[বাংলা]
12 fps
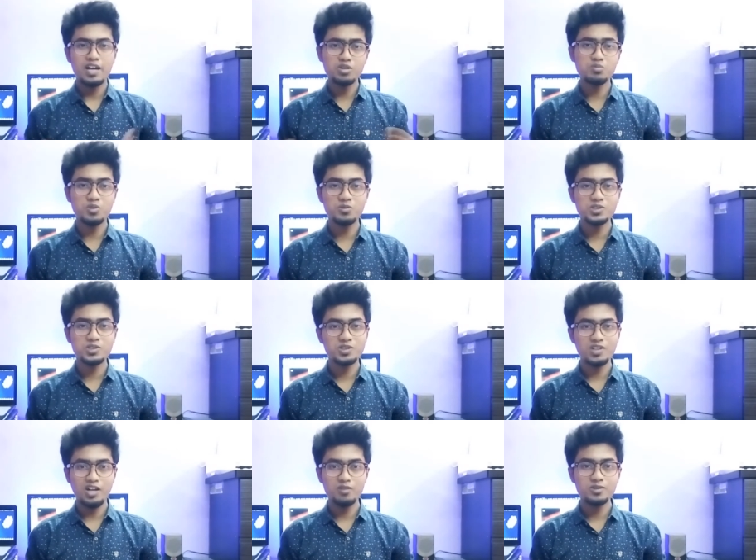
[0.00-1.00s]
এখন
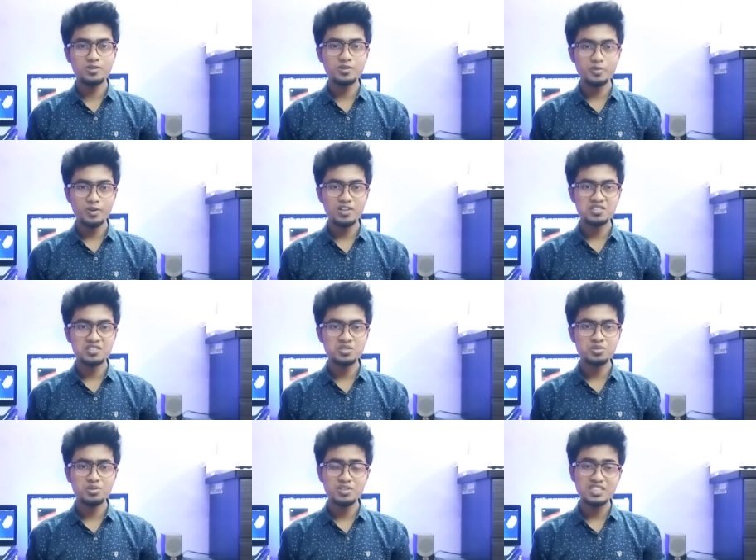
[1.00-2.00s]
ভবিষ্যৎ আলোকিত করার
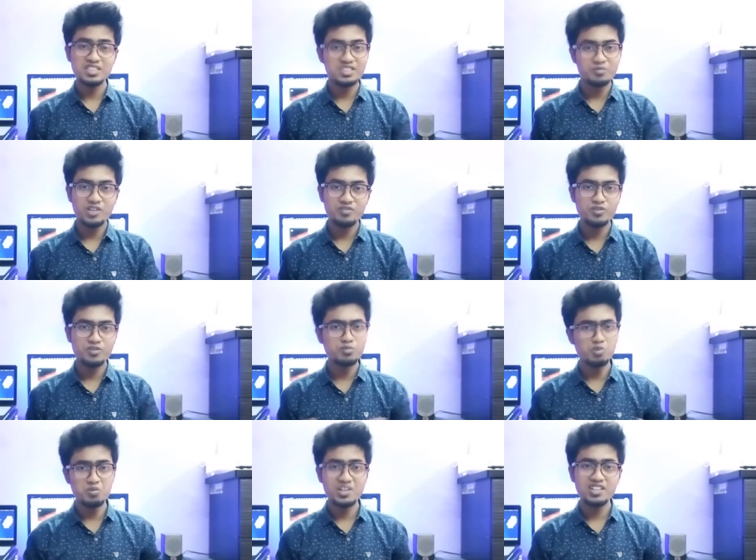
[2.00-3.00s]
জন্য কি স্মার্টফোন
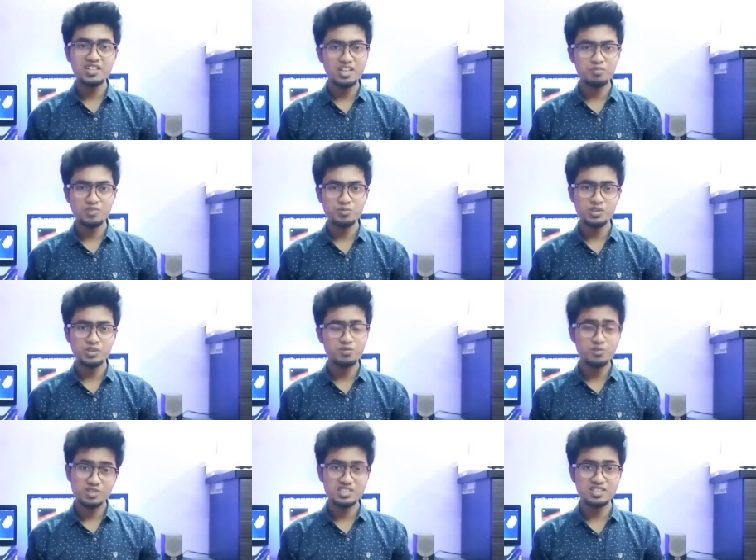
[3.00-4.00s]
মোবাইল ল্যাপটপ
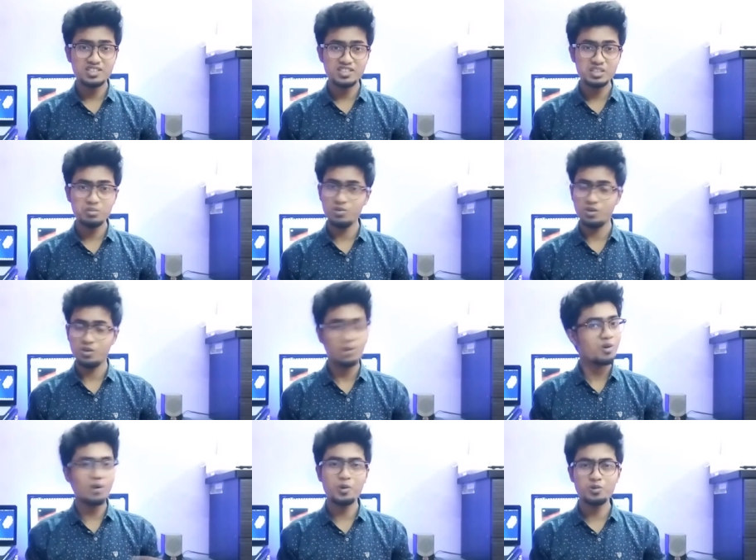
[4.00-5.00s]
এগুলো কি ছেড়ে দিব
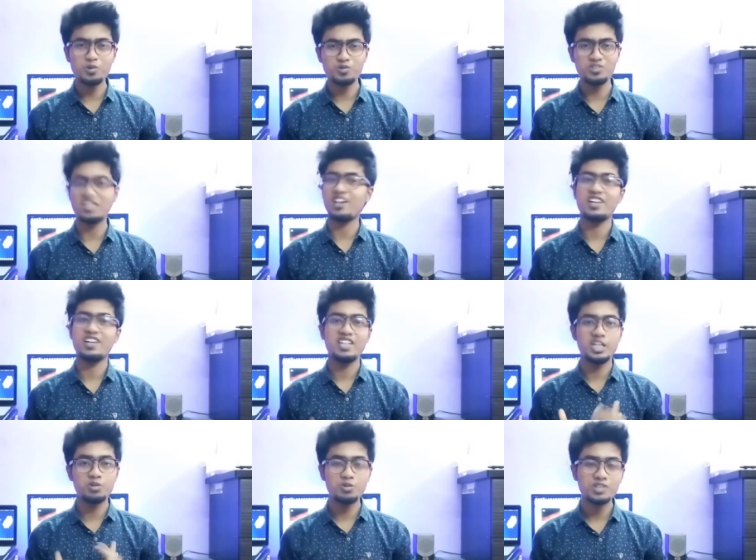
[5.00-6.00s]
কখনোই না
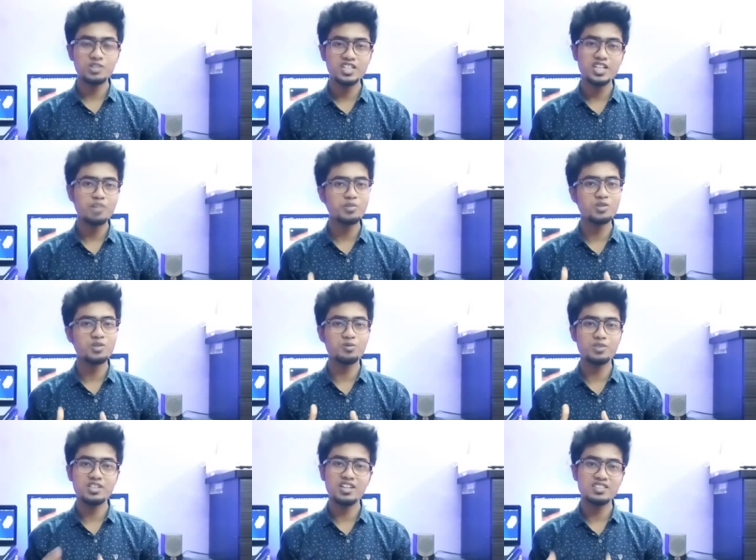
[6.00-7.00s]
এগুলো থেকে আমরা
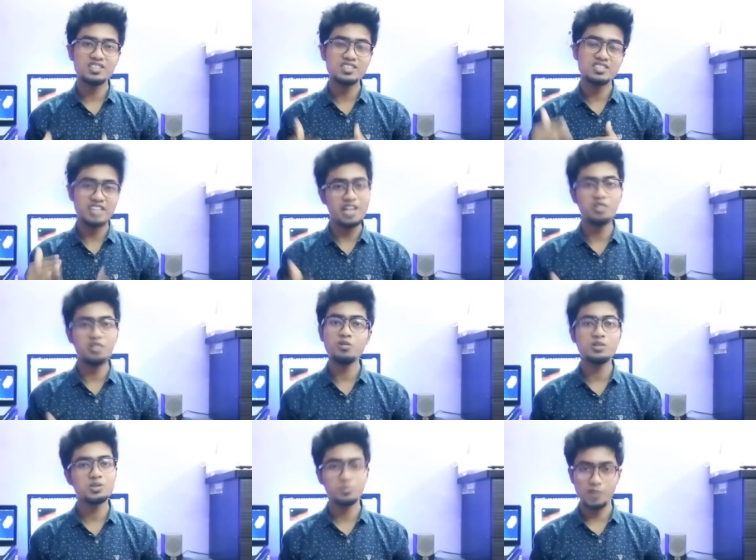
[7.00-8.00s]
দূরে থাকতে চাইলেও
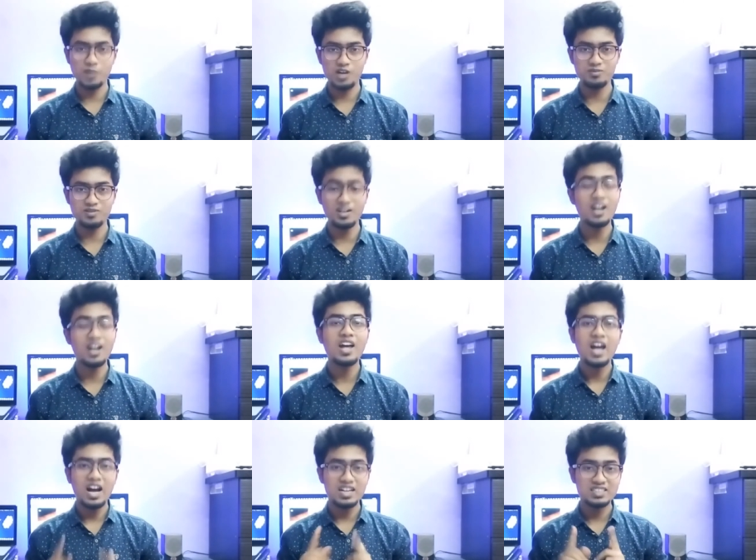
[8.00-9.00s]
কিন্তু পারবো না
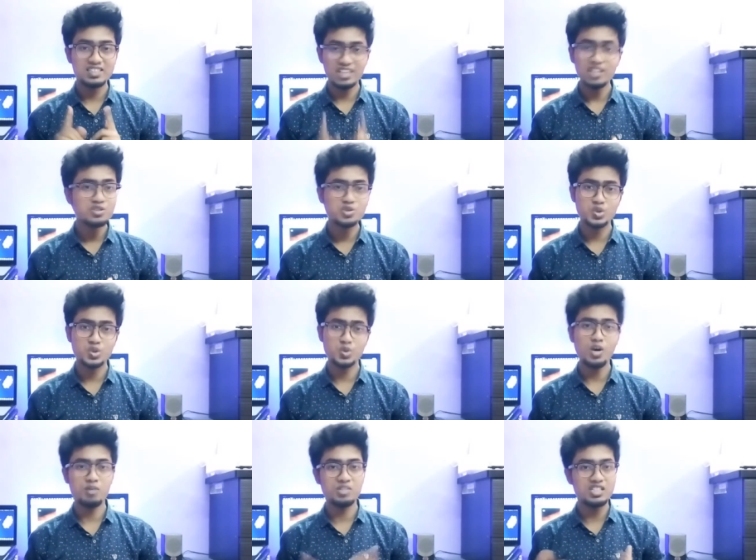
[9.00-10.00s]
আর তার জন্য
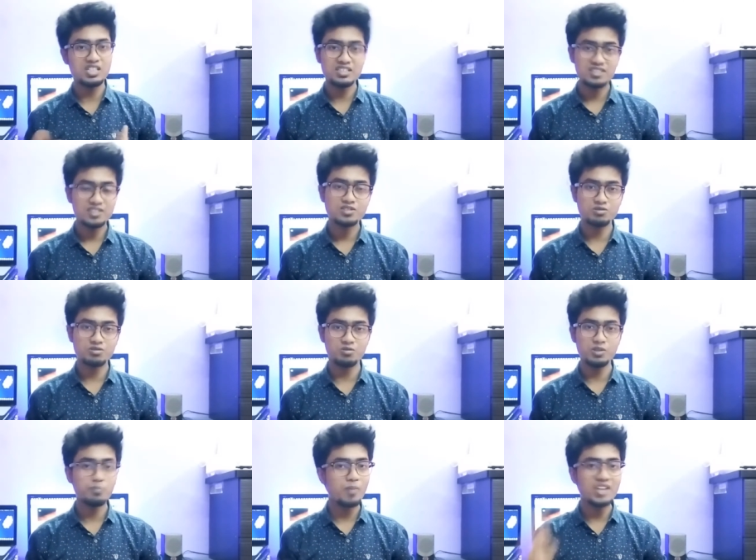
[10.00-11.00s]
আমি রিসার্চ
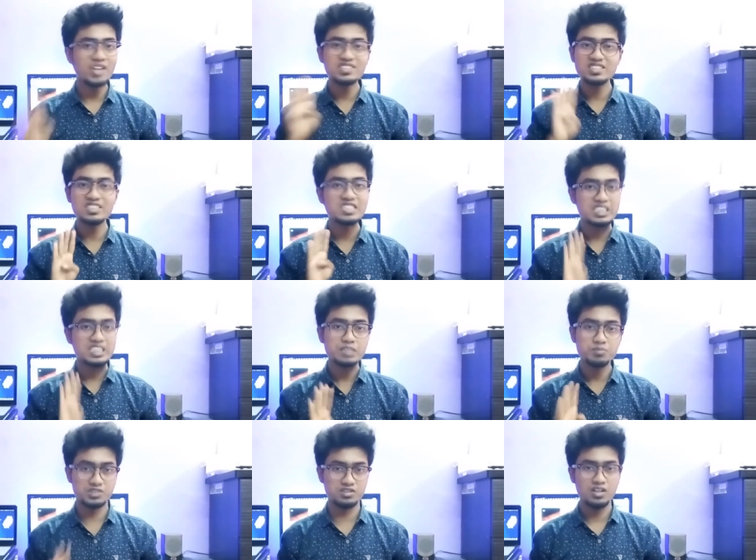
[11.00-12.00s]
করে পাঁচটি
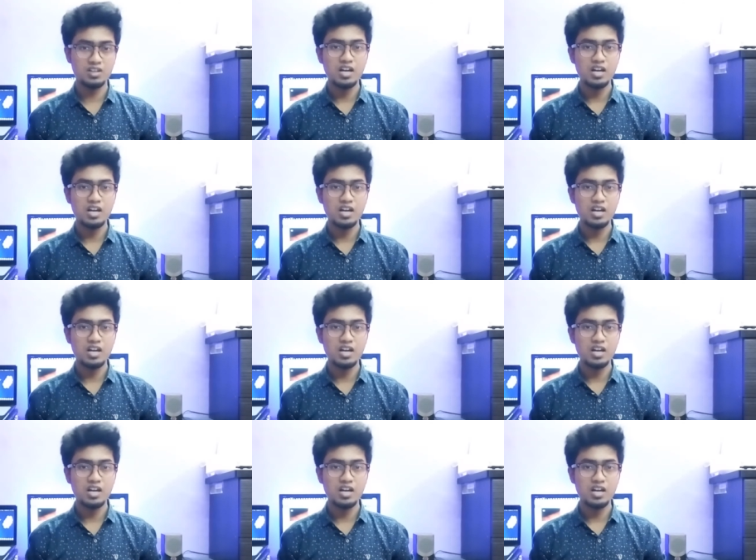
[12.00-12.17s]
টিপস